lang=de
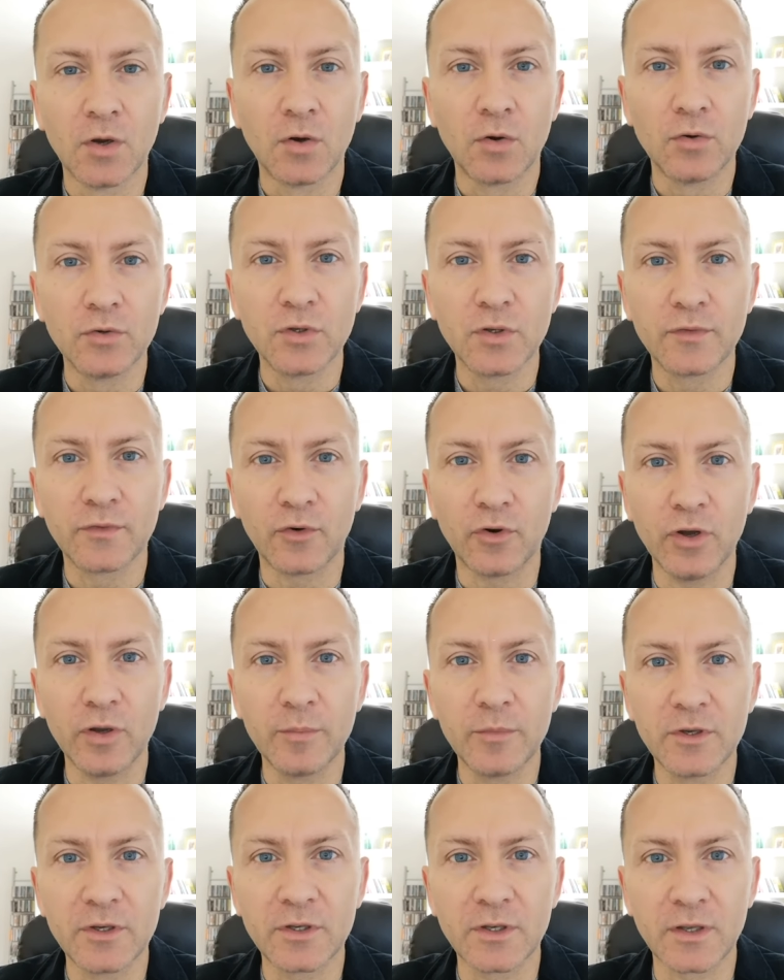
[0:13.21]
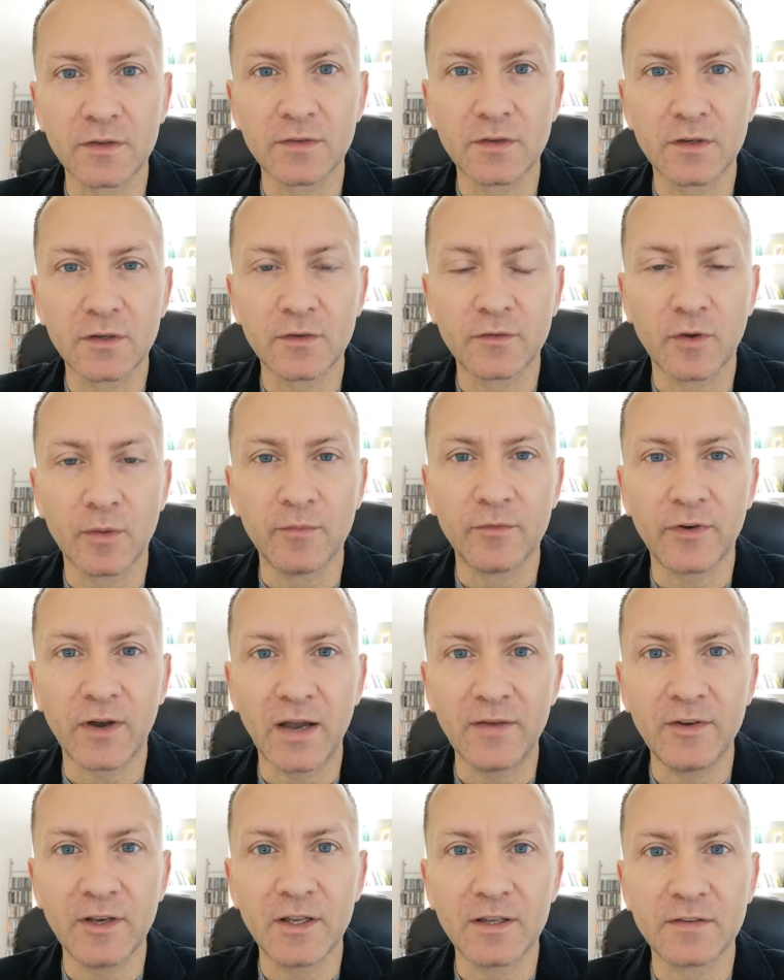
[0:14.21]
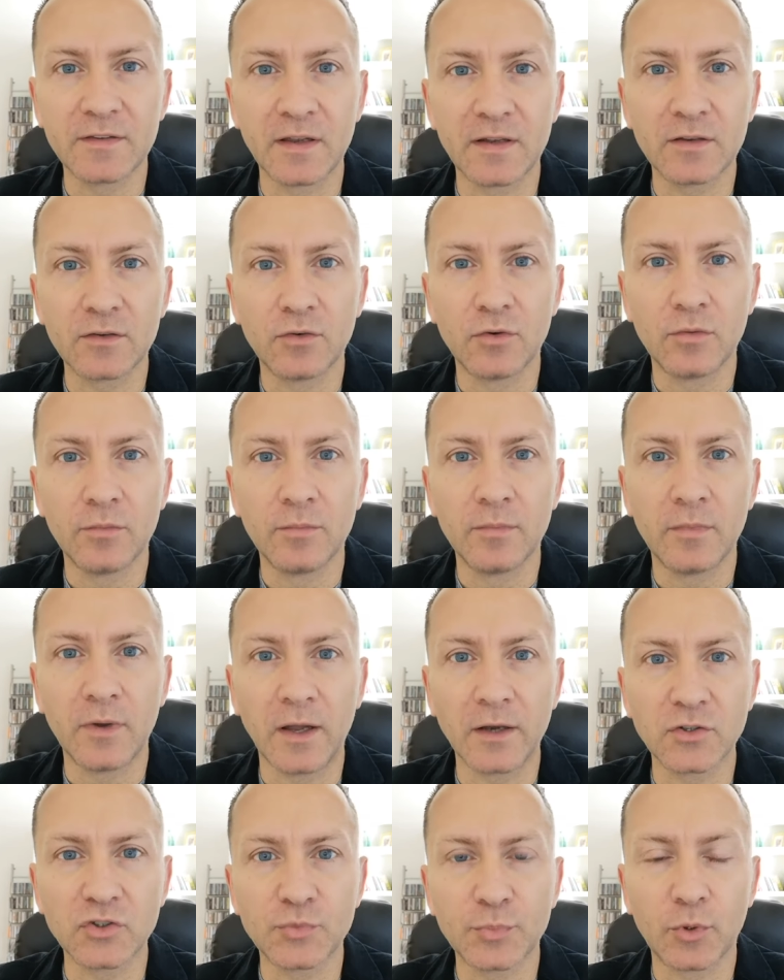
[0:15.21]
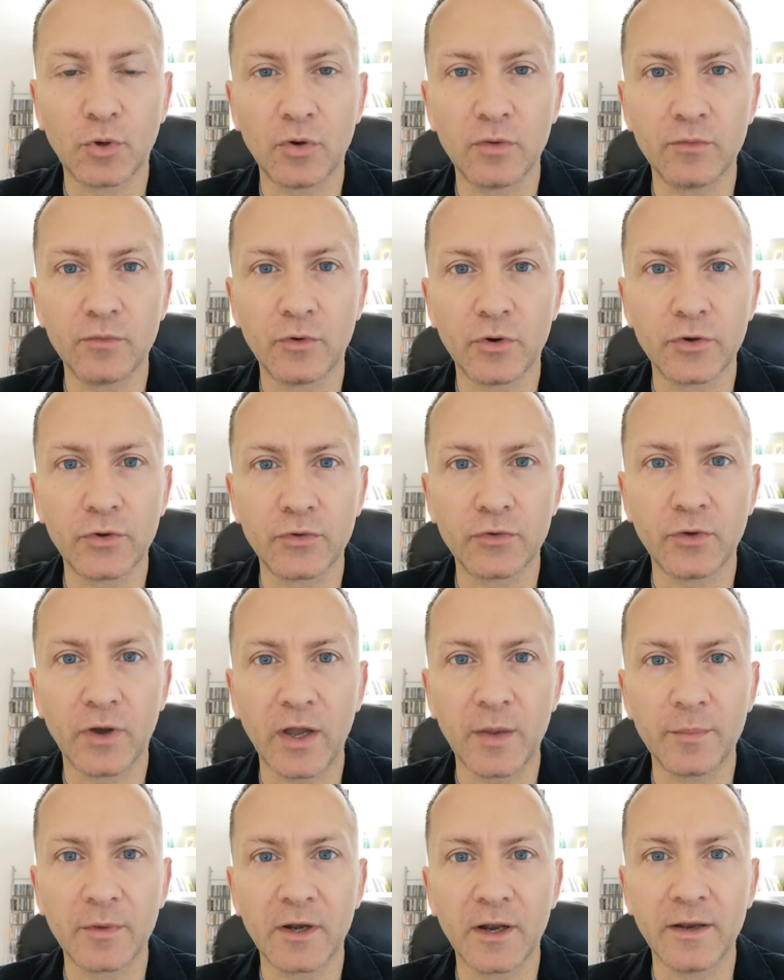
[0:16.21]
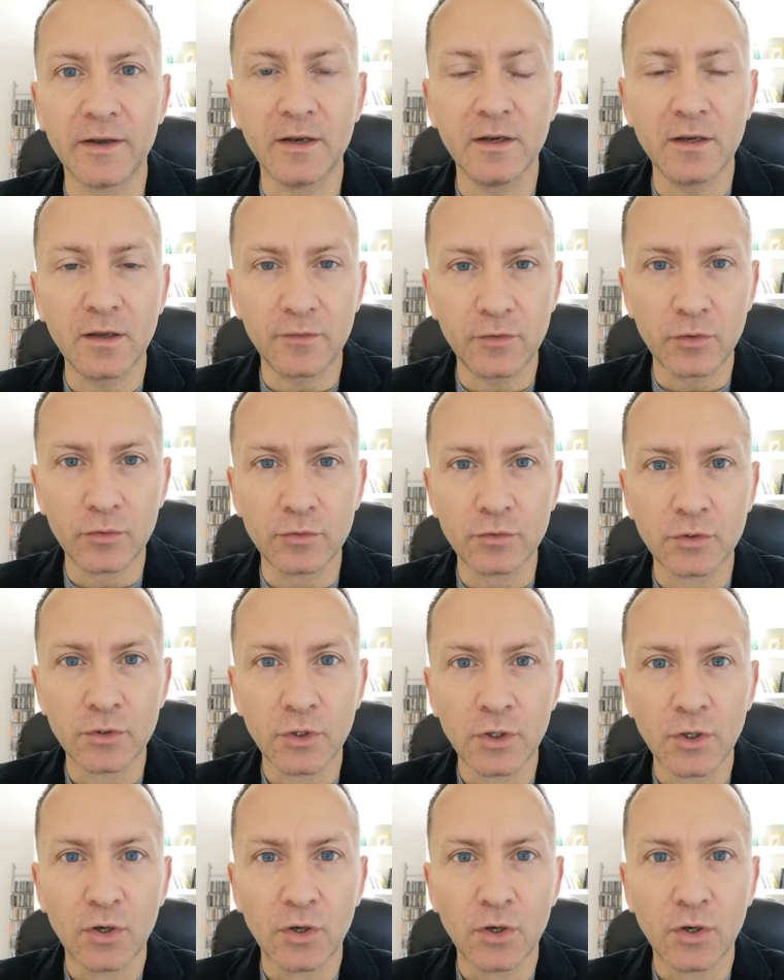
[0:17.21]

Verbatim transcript: Und ich freue mich, dass ich vom Freiwilligenzentrum angesprochen wurde zu einem kleinen Interview.